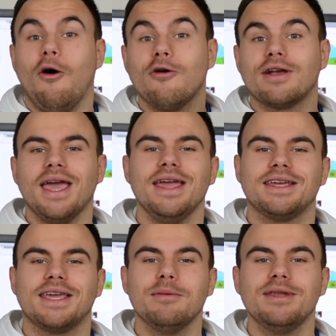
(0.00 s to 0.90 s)
Okay,
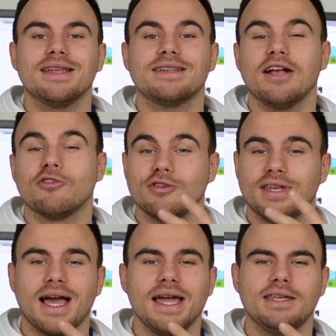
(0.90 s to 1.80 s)
ich gebe dir jetzt also
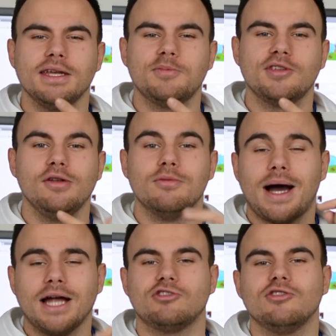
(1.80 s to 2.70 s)
drei Tipps, die du
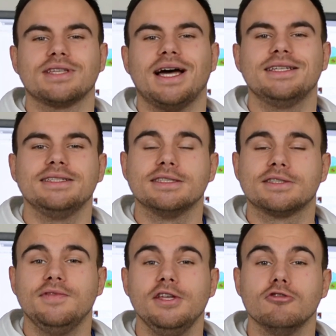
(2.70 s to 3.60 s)
im Anschluss an
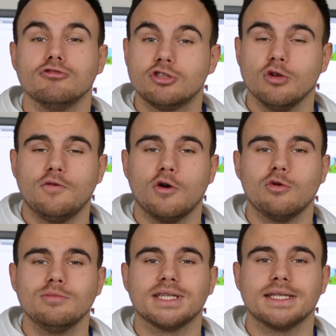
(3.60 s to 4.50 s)
dieses Video
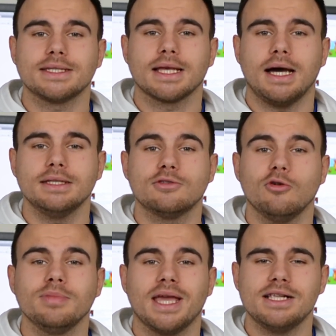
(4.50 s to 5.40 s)
sofort umsetzen
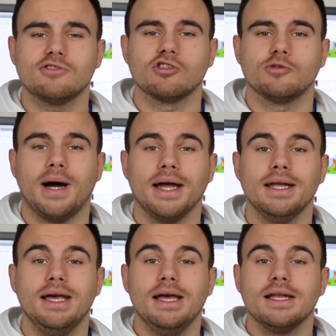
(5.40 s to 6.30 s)
kannst, um Geld zu sparen.